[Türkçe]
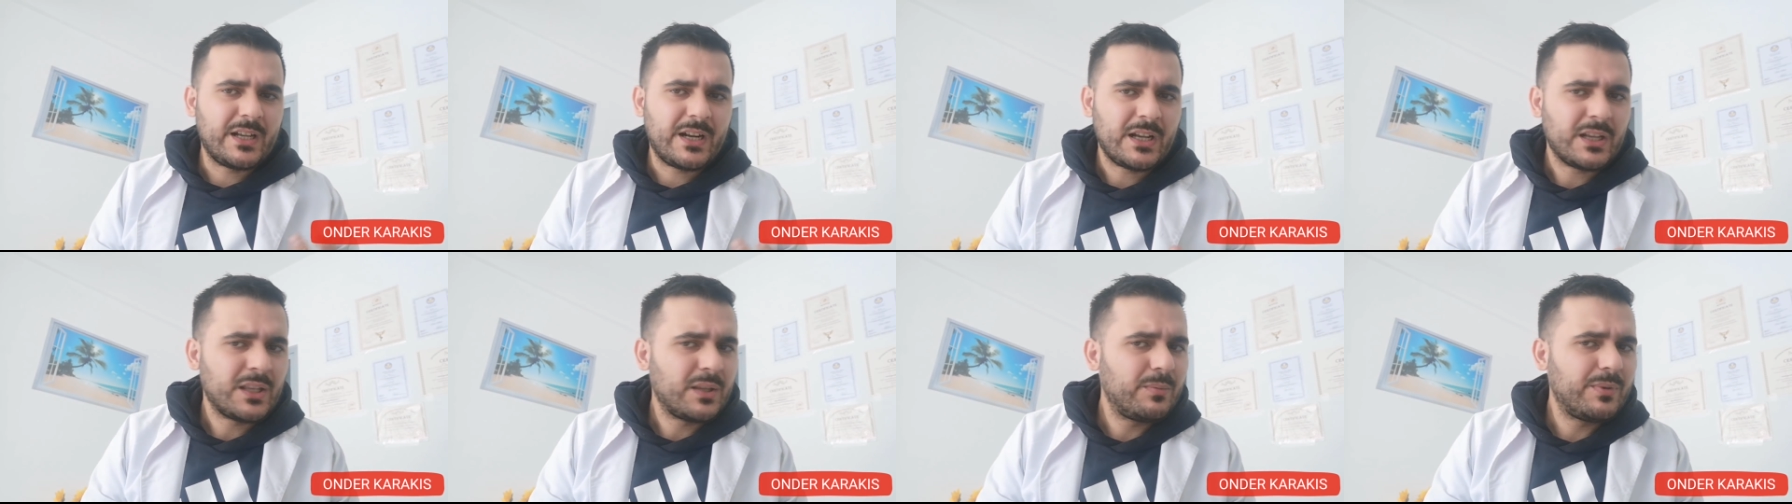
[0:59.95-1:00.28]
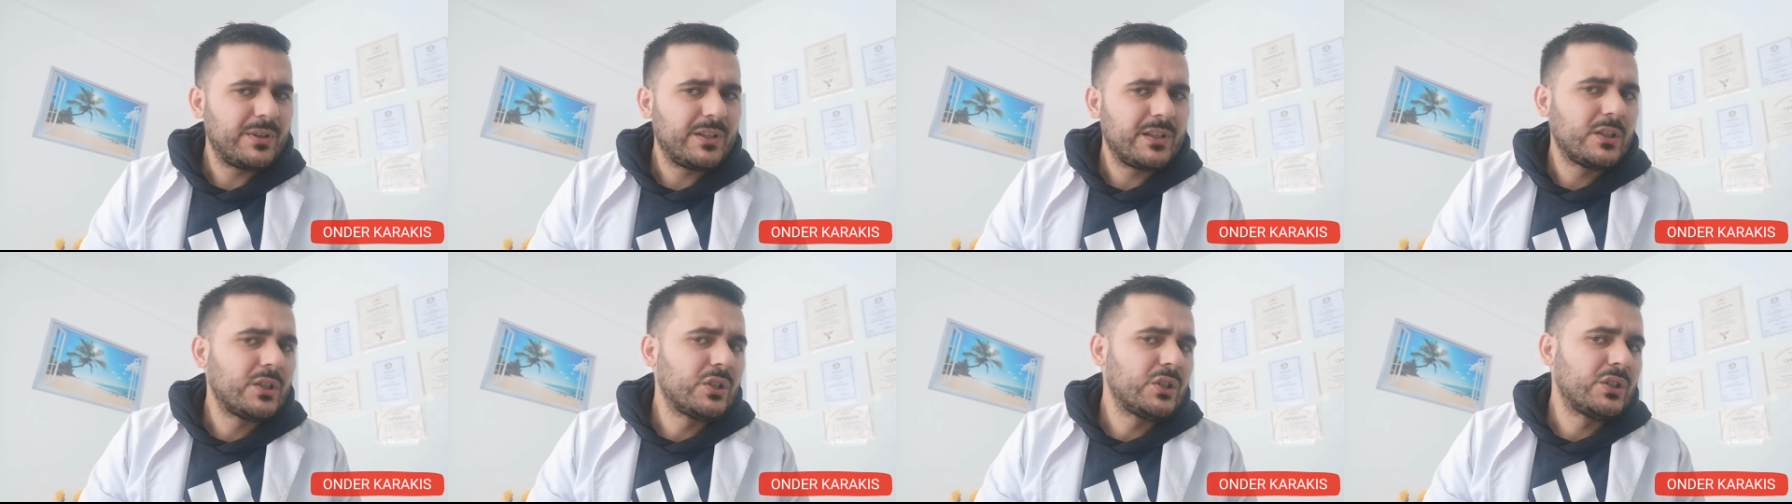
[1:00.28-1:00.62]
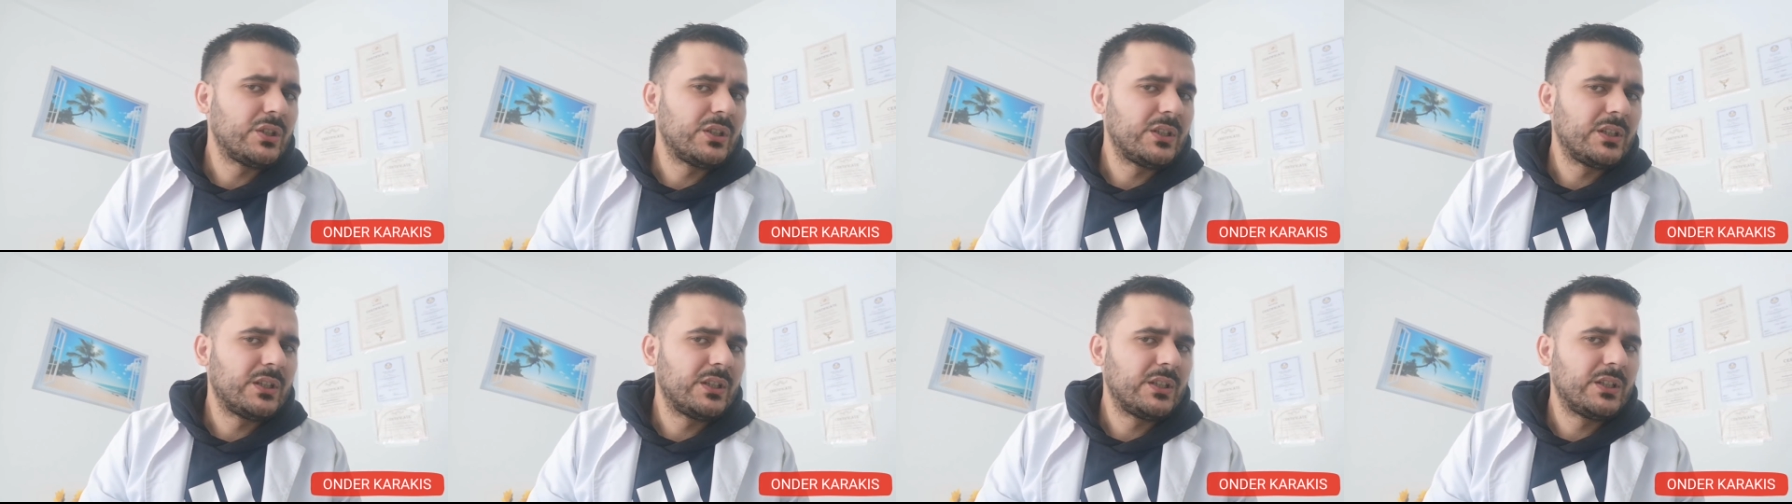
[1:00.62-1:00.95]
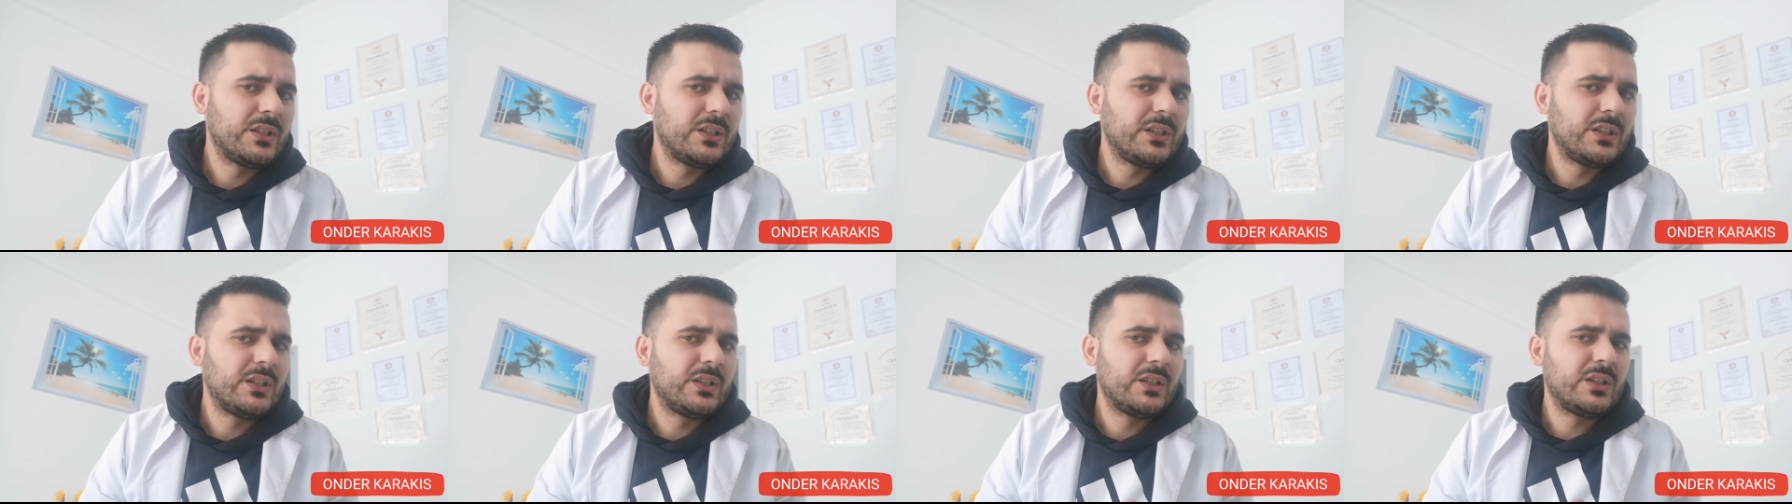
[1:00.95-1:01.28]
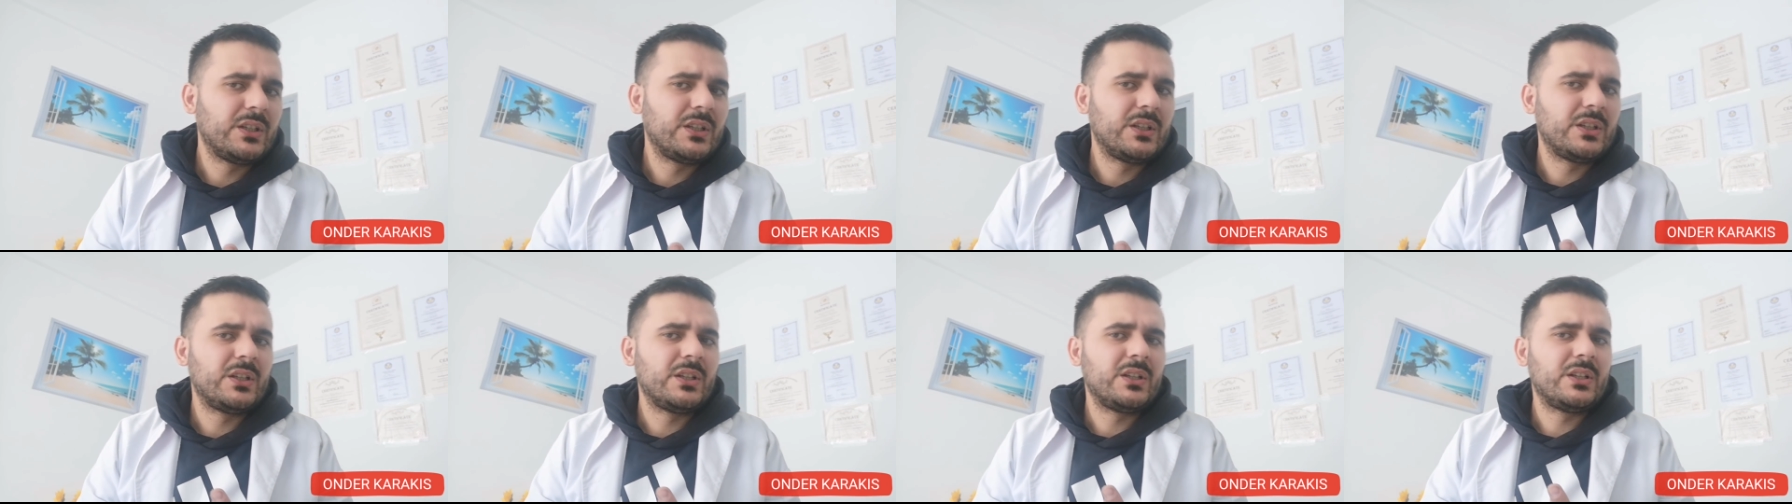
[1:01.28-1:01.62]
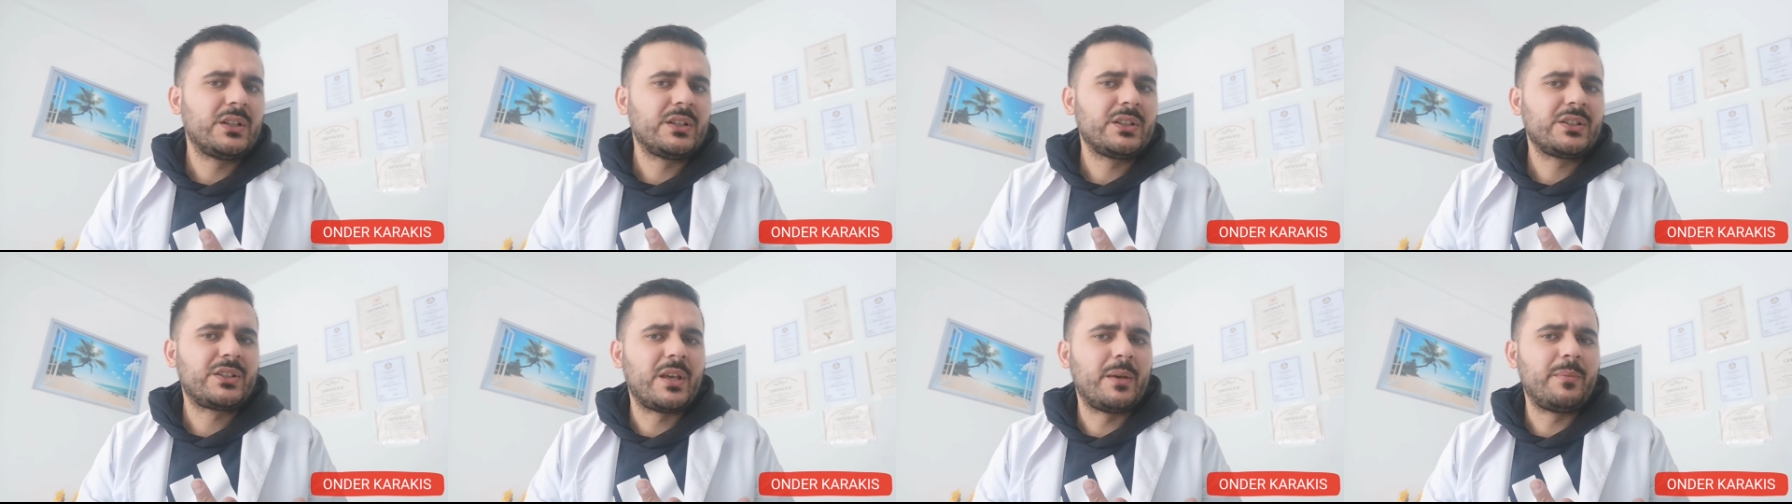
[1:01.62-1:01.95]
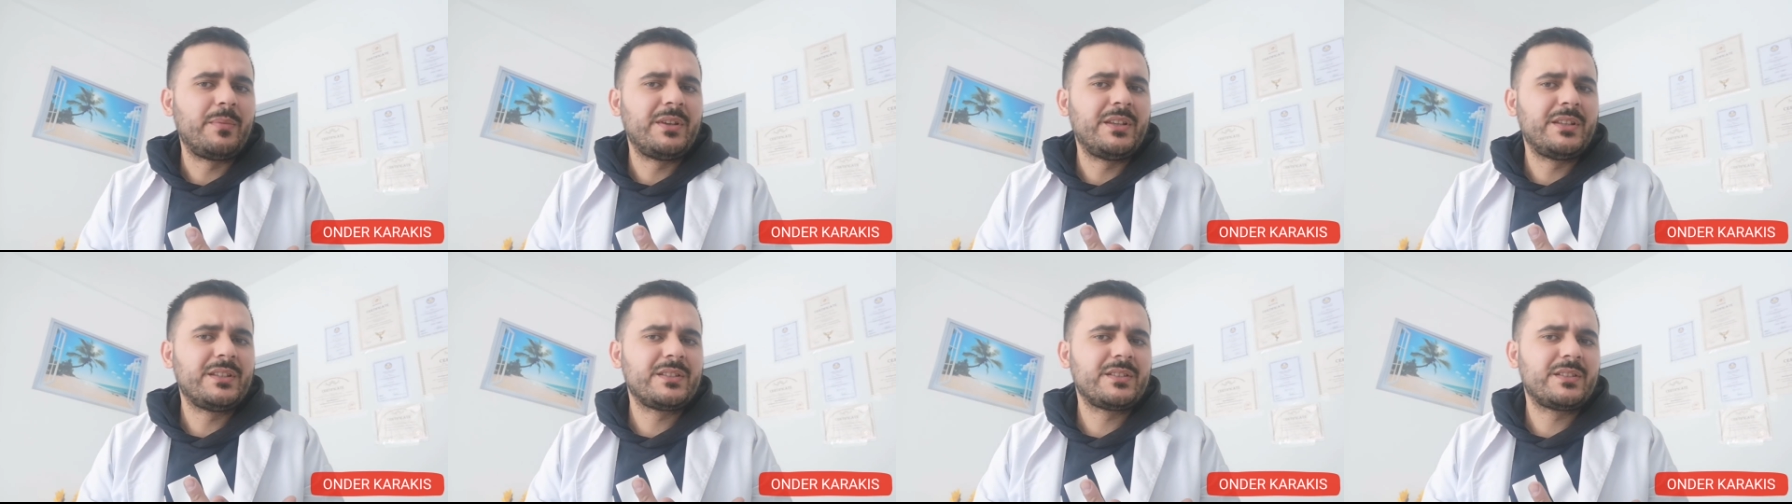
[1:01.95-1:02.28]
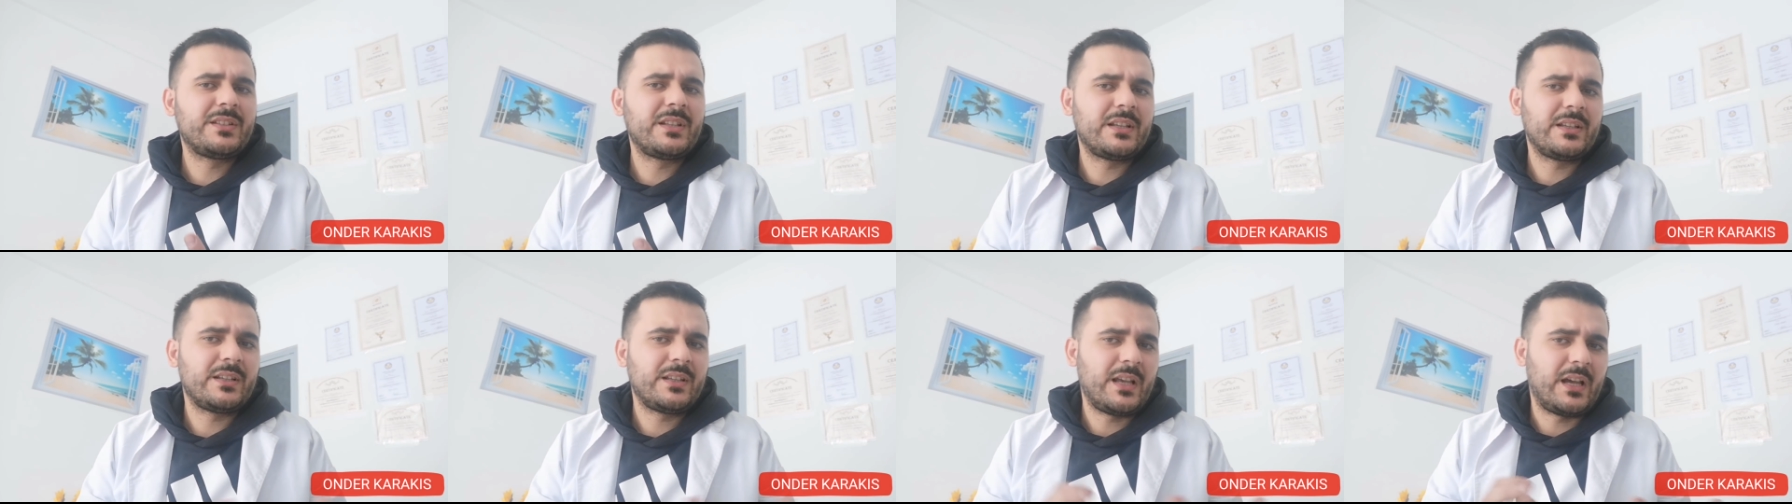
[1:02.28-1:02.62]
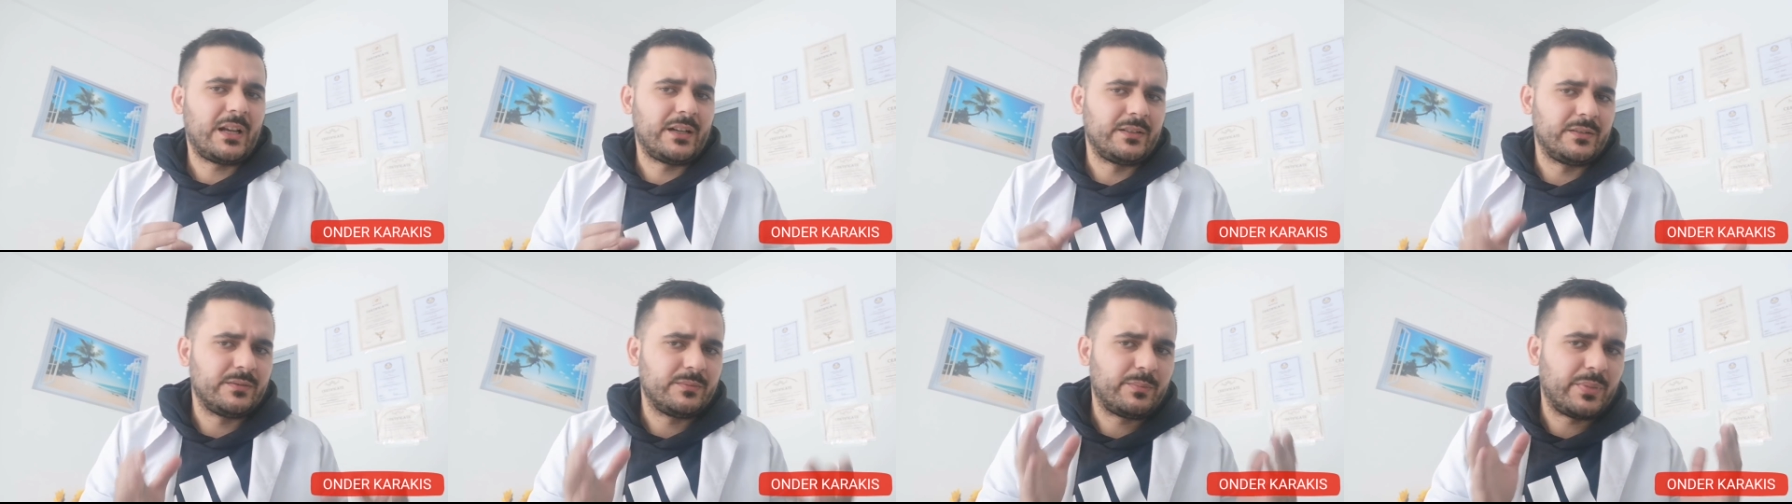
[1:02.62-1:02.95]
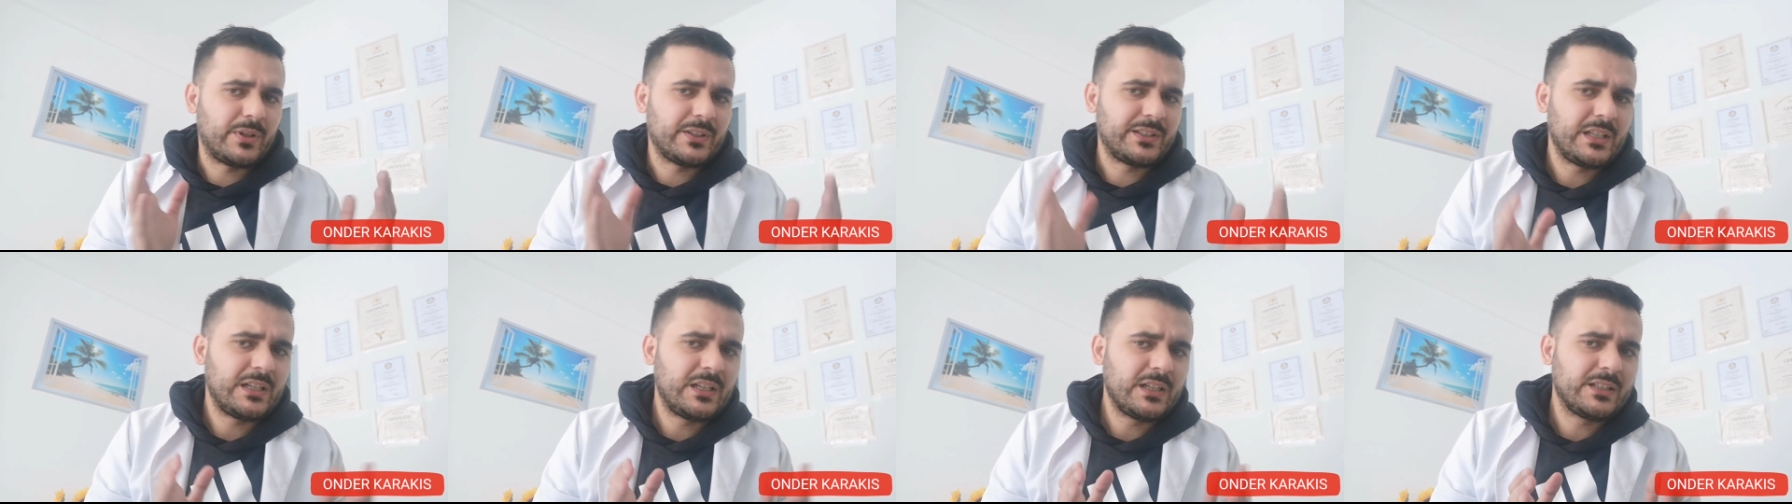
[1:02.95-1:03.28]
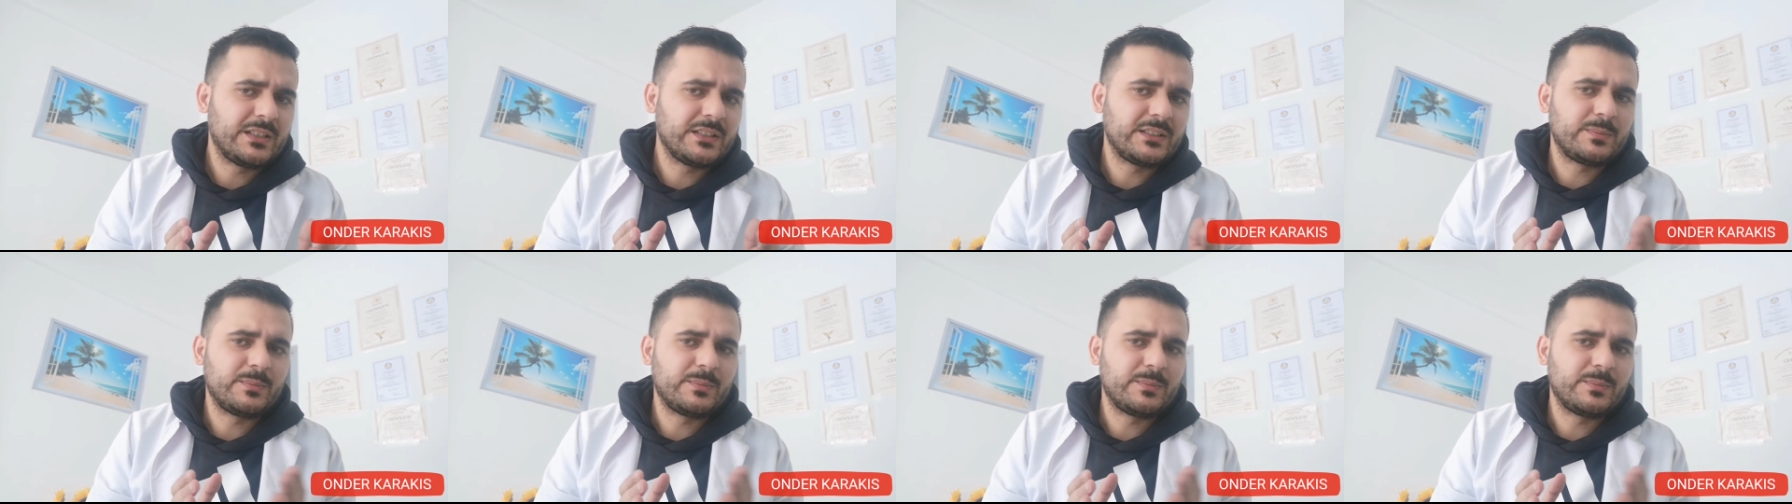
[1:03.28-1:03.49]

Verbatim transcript: herhangi bir e, kemiğinizde yani patella